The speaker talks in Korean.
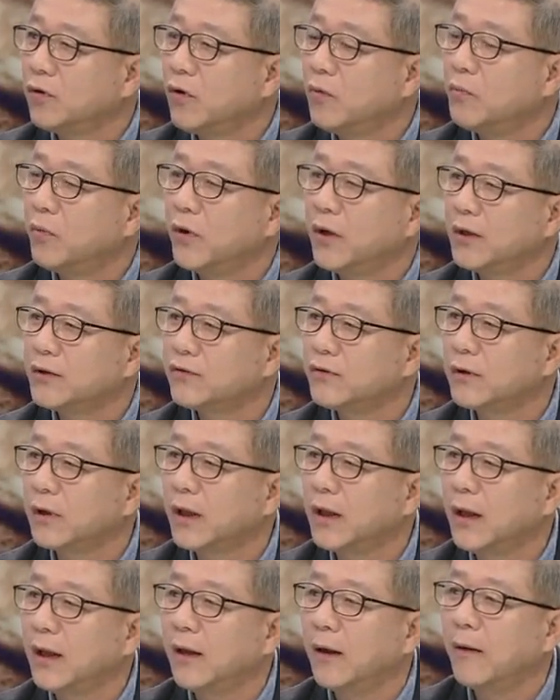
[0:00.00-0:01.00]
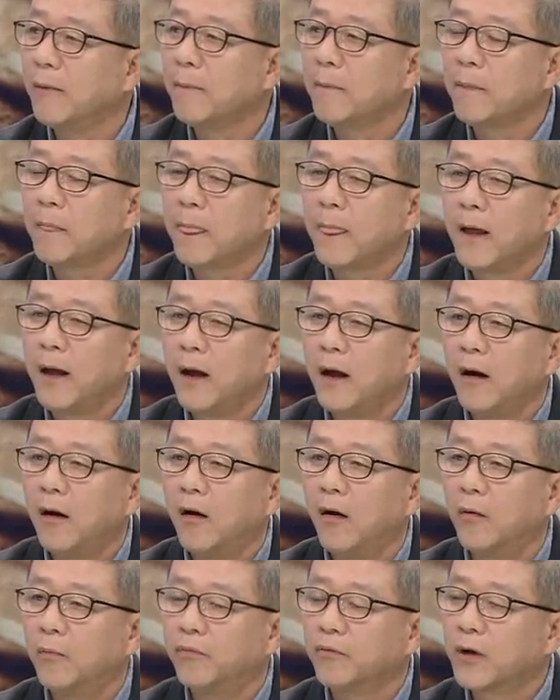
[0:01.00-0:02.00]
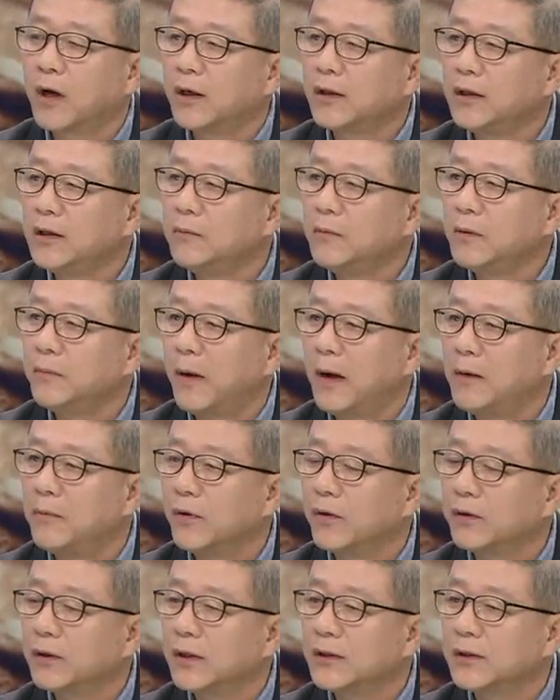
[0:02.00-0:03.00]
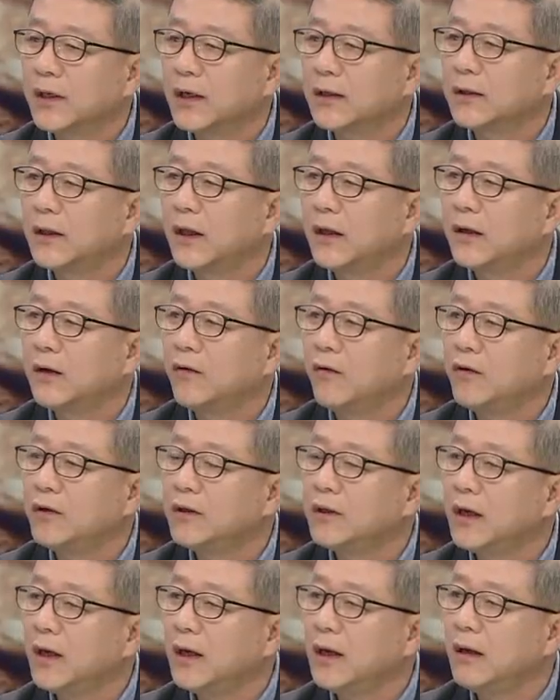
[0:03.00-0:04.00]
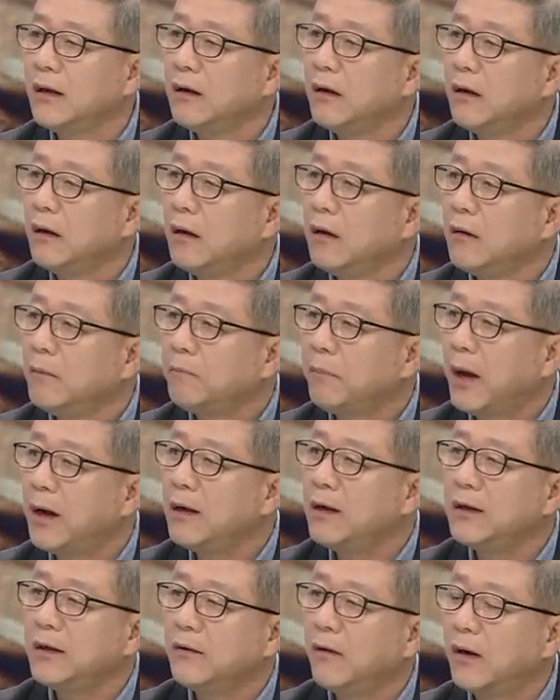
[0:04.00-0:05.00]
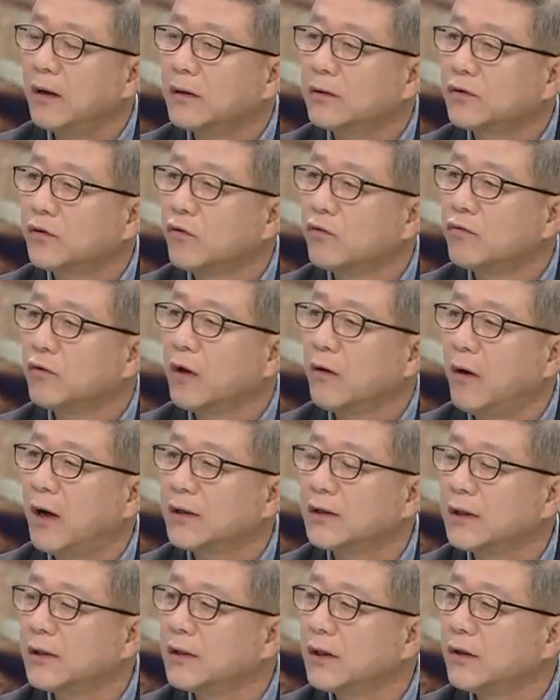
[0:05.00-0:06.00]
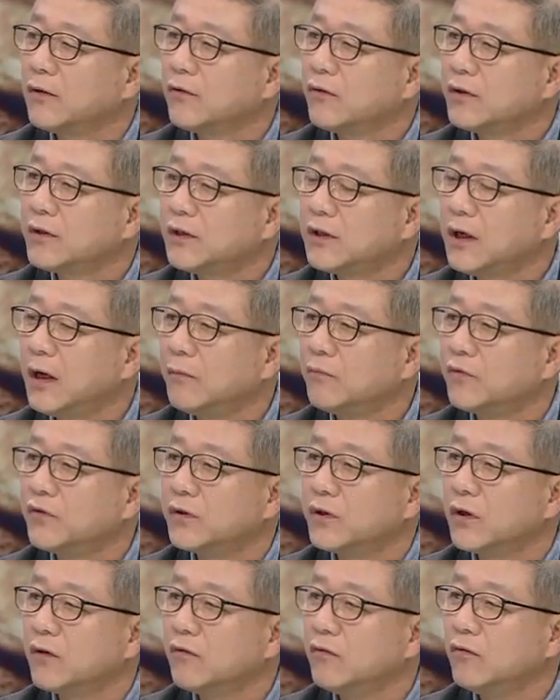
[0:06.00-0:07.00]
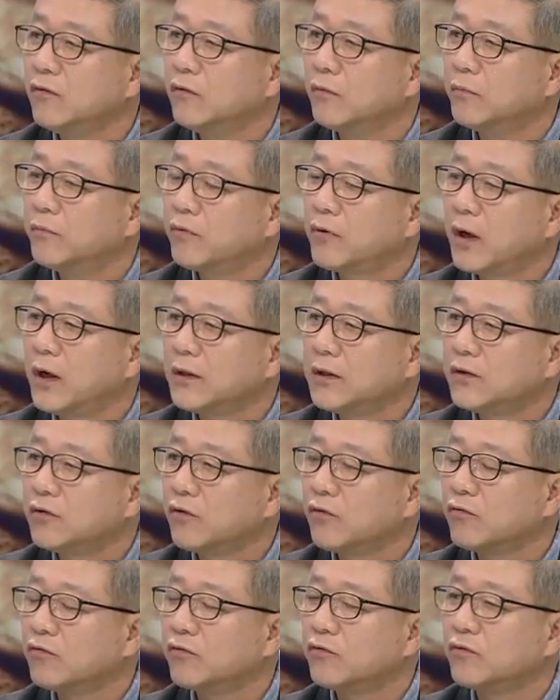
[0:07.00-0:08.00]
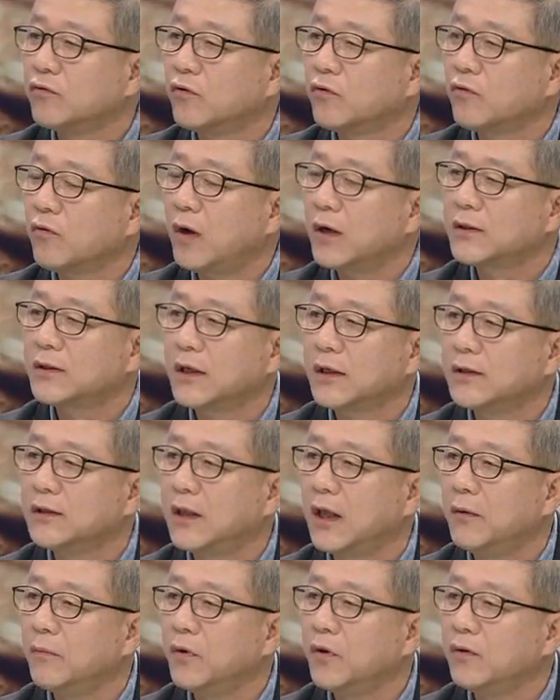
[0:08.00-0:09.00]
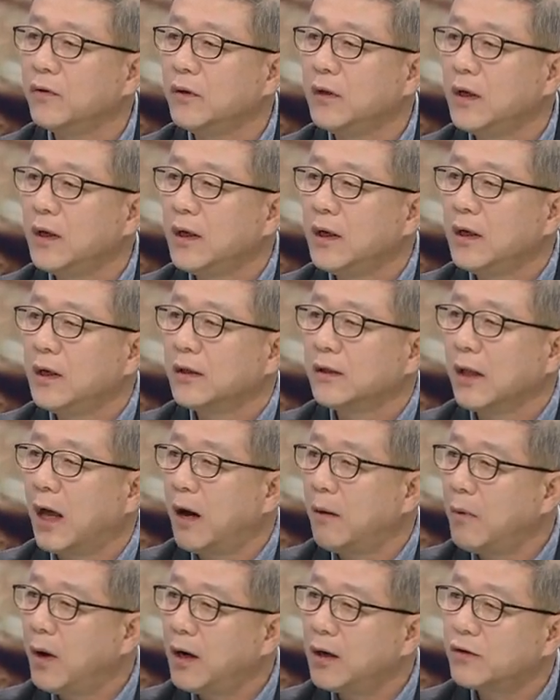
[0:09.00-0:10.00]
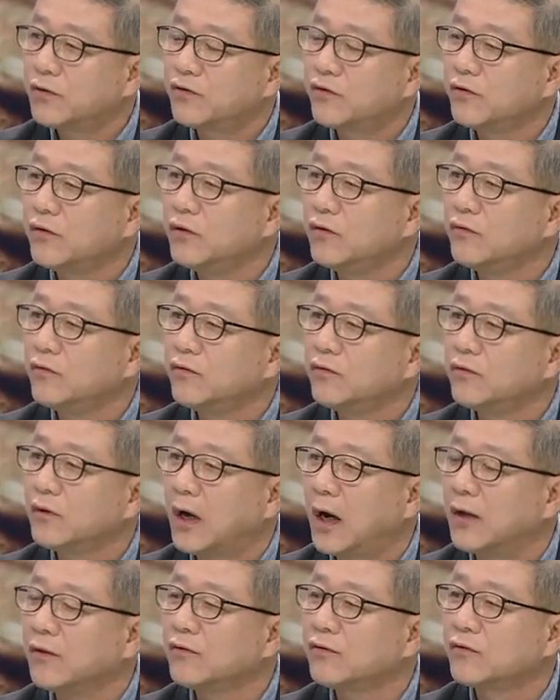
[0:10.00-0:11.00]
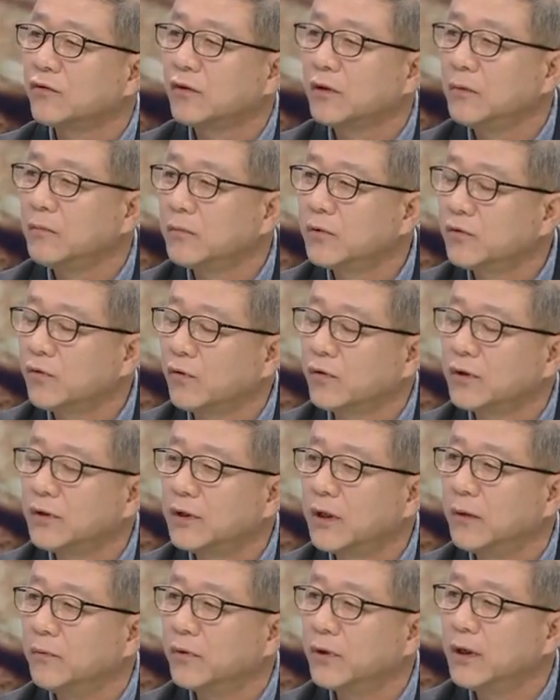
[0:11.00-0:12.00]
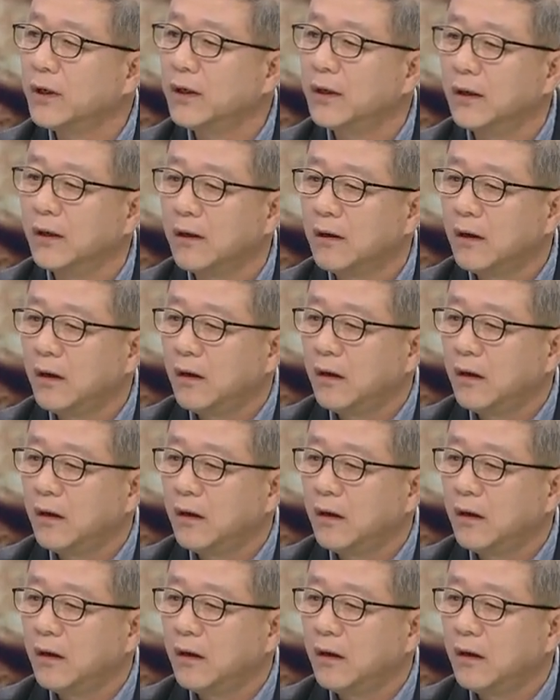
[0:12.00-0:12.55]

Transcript: 통보했을 때 네, 네. 어, 북한이 이미 발병된 상태이고 이게 빨리 화, 전국에 확산되는 건 시간 문제고 음. 북한이 전국적으로 확산이 되면 남아할 수 있는 가능성이 적기 때문에